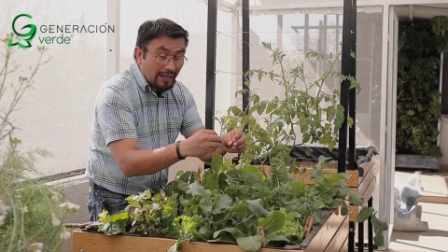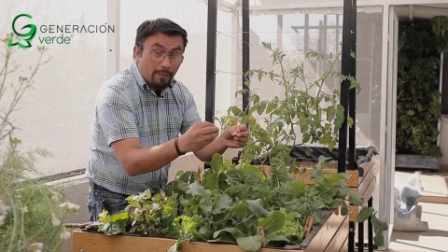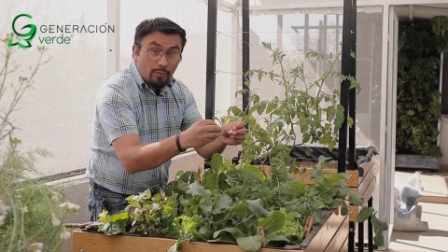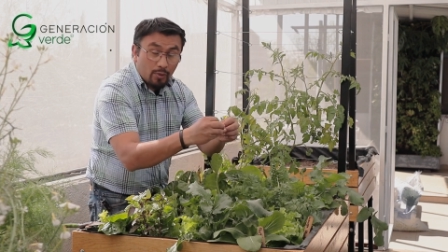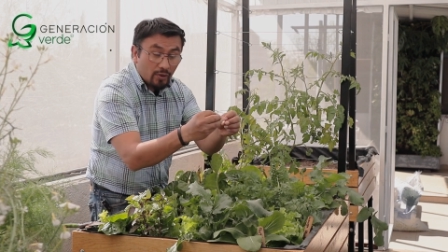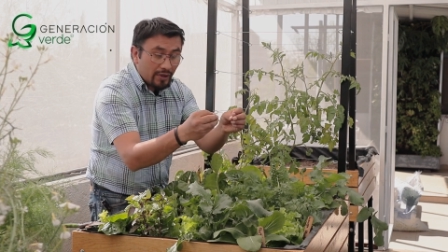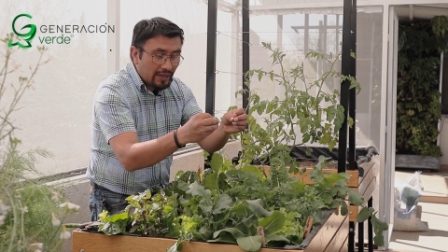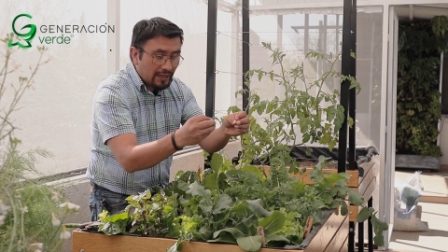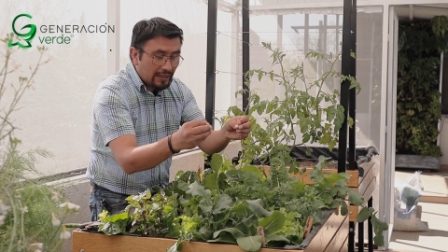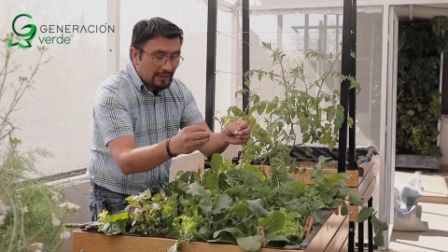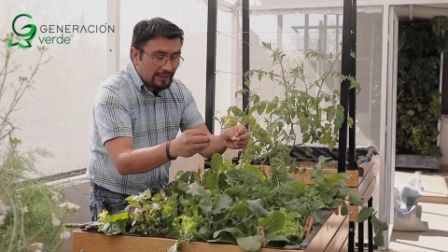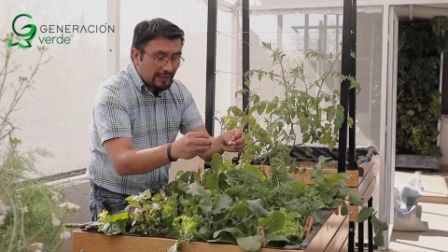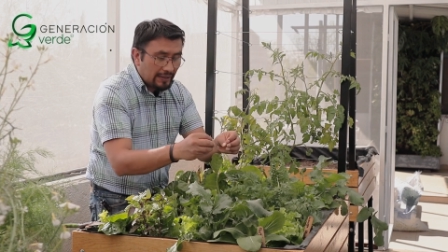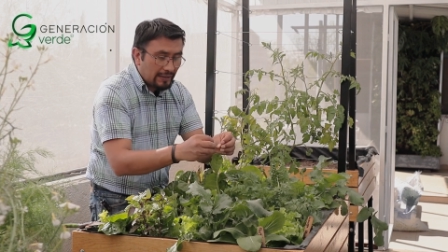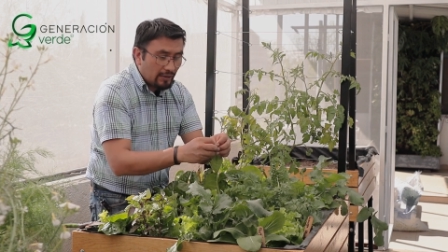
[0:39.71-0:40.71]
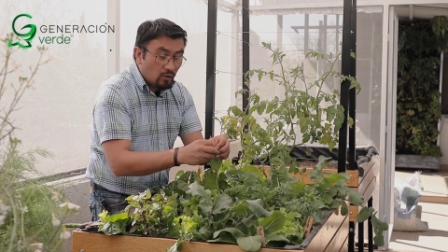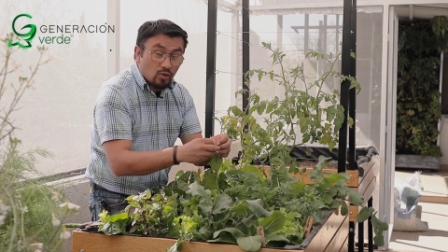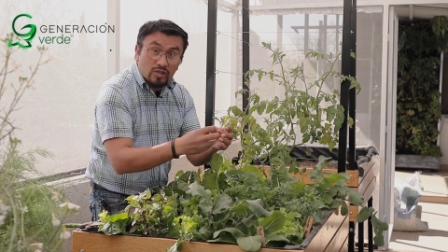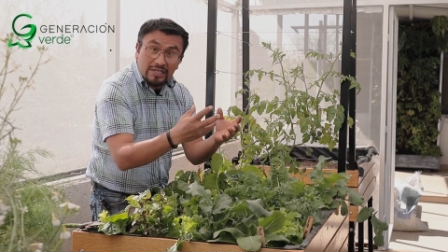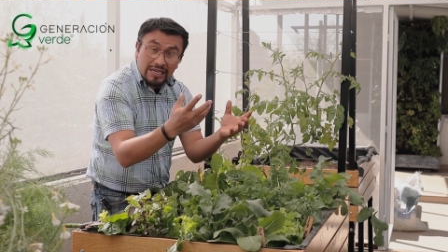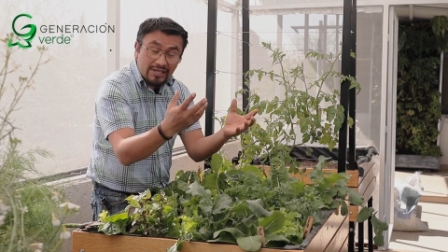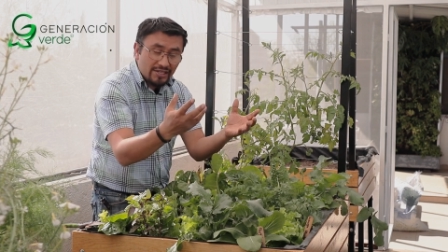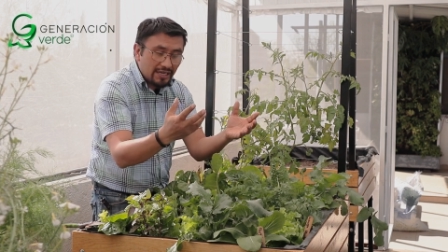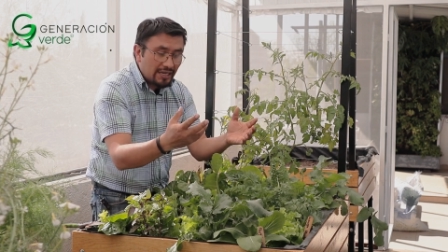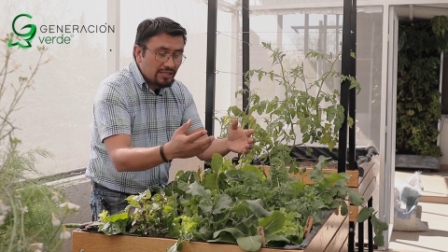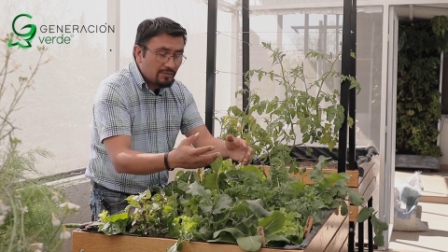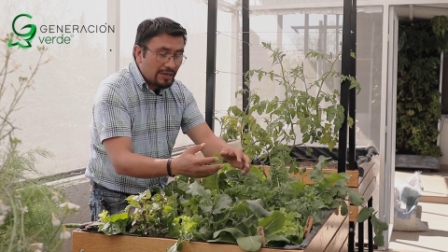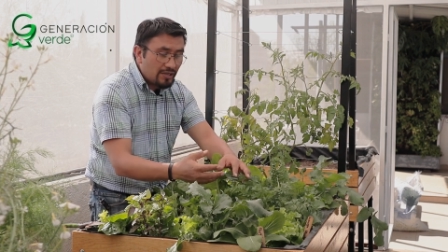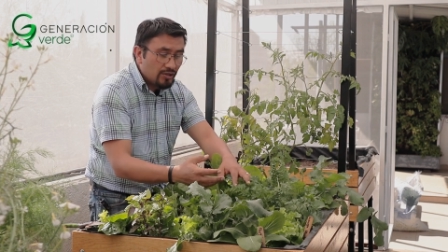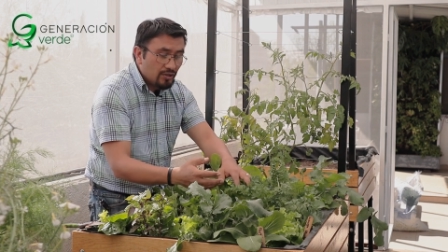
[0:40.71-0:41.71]
tiempo de, de cosecha,
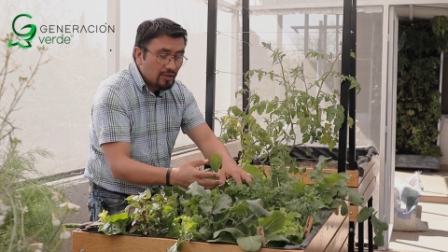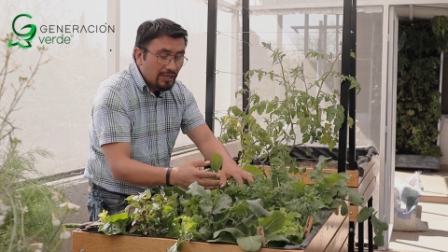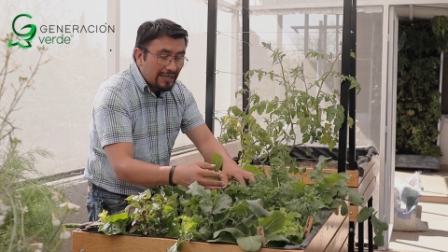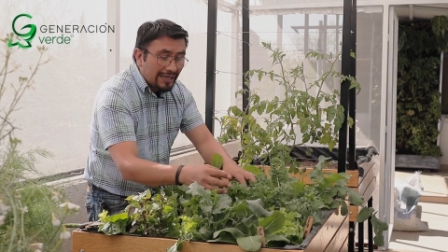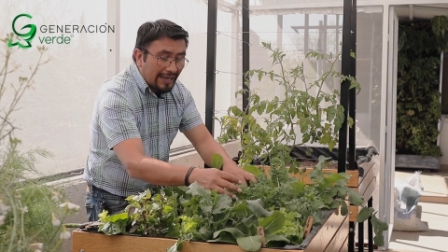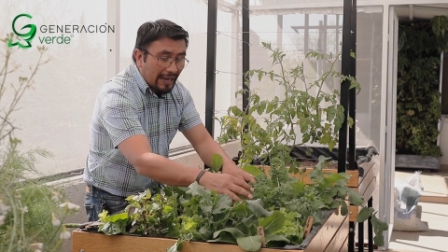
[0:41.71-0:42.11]
es mayor